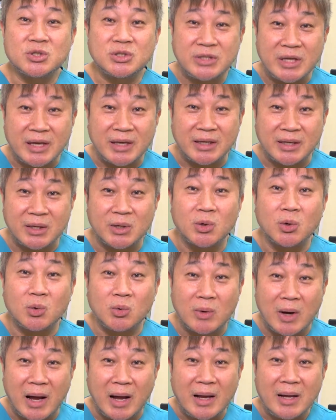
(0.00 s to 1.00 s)
して基
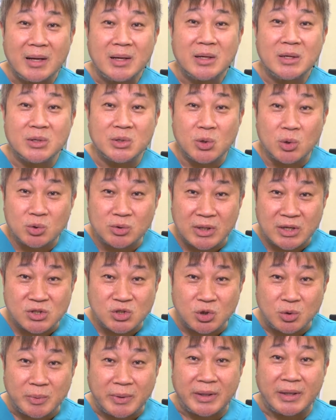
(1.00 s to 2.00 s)
本はよく
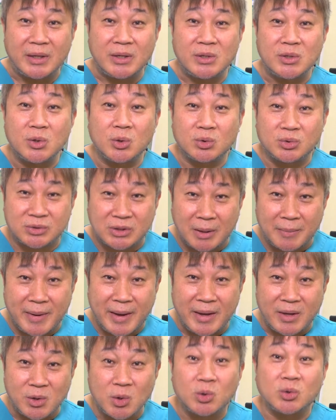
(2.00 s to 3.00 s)
遊びよく食
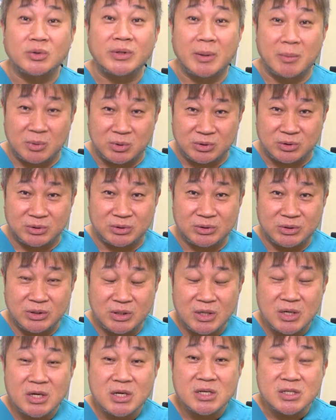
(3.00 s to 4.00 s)
べよく眠る
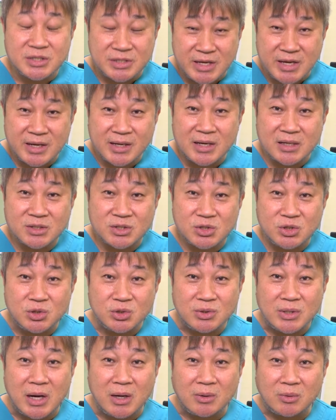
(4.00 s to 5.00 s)
生活習
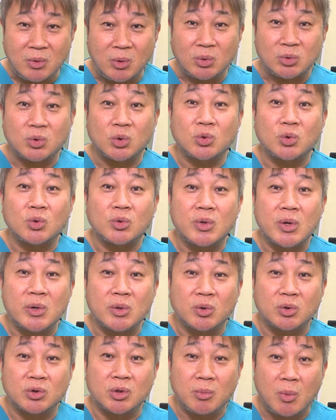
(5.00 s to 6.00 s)
慣を整える
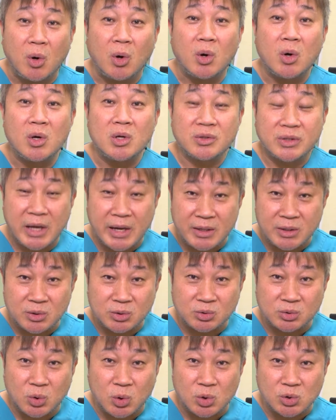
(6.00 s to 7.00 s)
ことも体
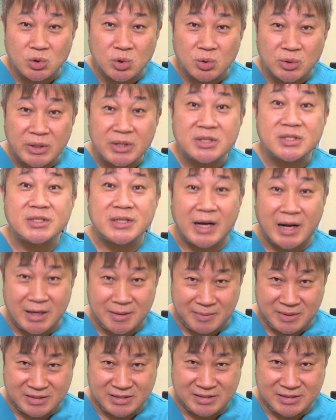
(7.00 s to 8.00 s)
力向上につなが
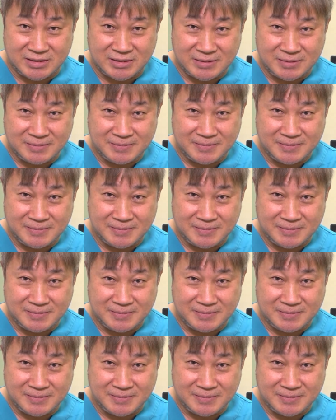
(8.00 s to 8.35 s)
ります